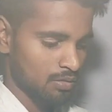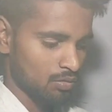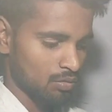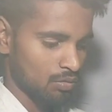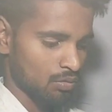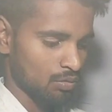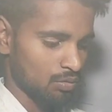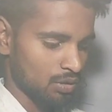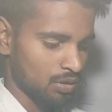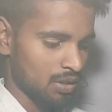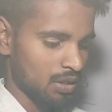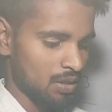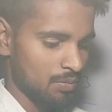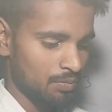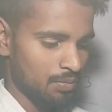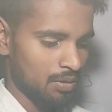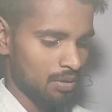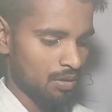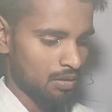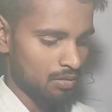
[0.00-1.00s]
तो यहाँ
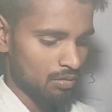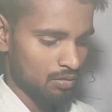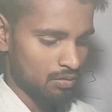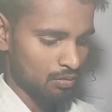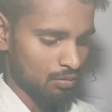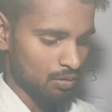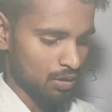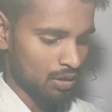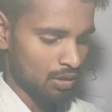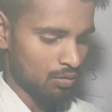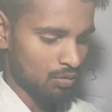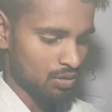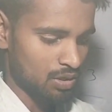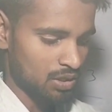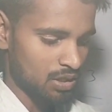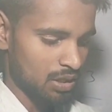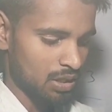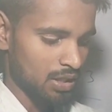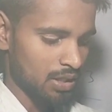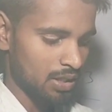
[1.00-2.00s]
पर टोटल
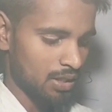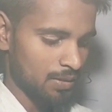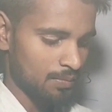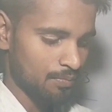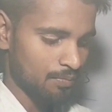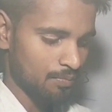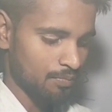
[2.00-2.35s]
क्वेश्चन आए हैं